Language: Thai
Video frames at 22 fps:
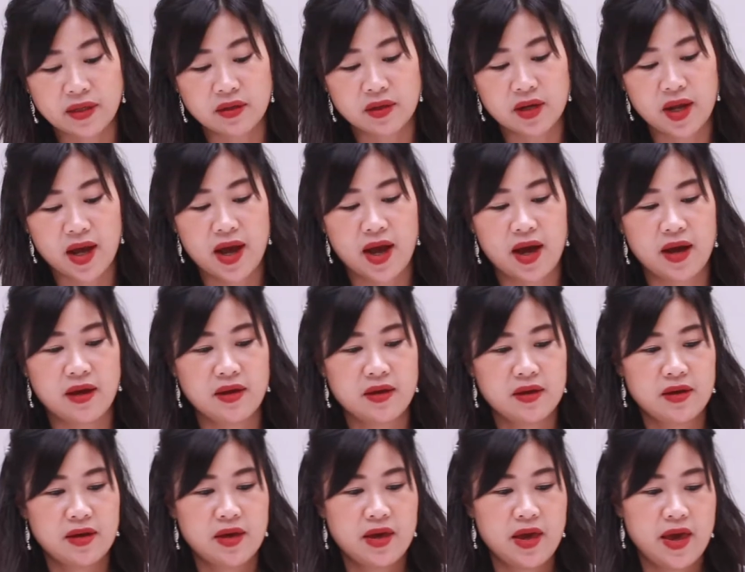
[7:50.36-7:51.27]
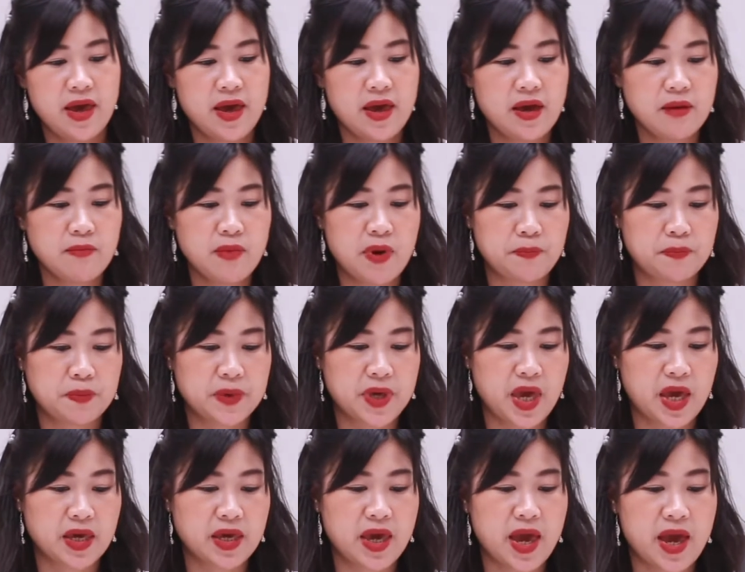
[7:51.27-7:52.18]
นนะคะ แห้งแบบ
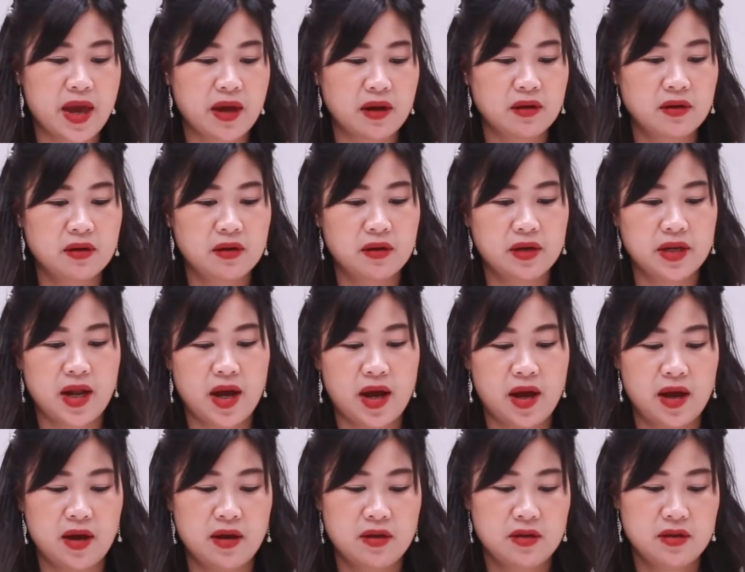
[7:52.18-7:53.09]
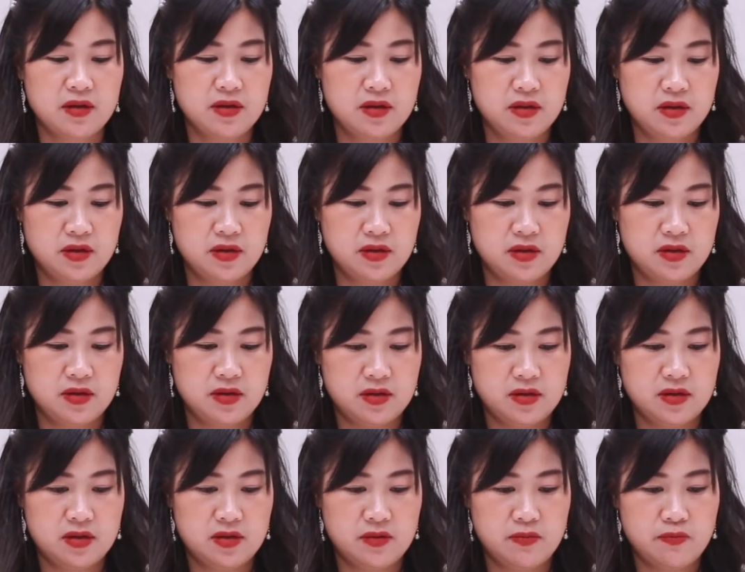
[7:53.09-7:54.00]
แข็งๆเลยนะคะ
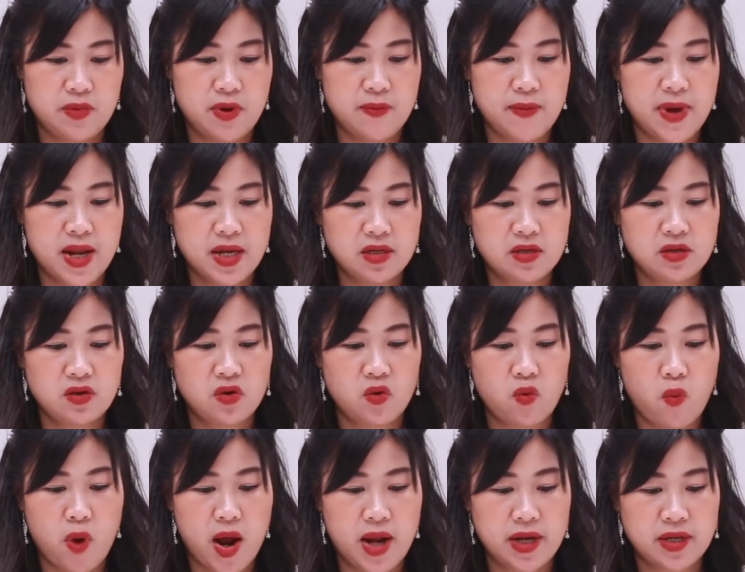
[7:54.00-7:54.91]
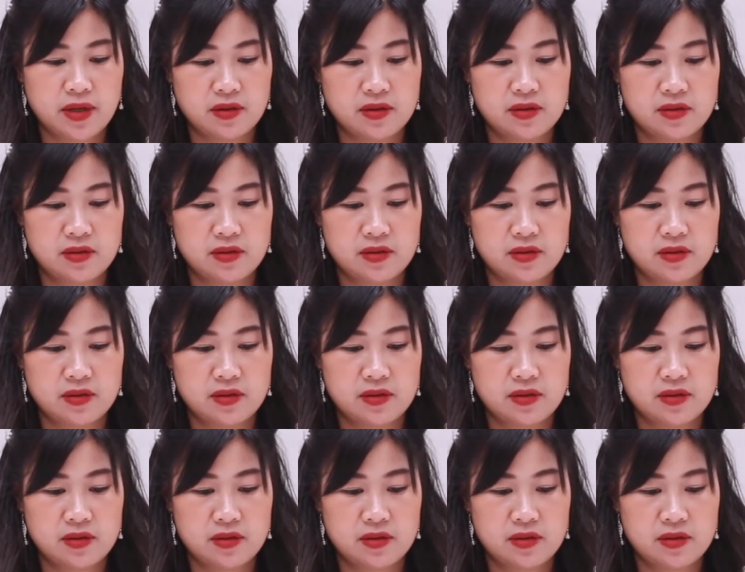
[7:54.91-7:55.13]
ประมาณ1วัน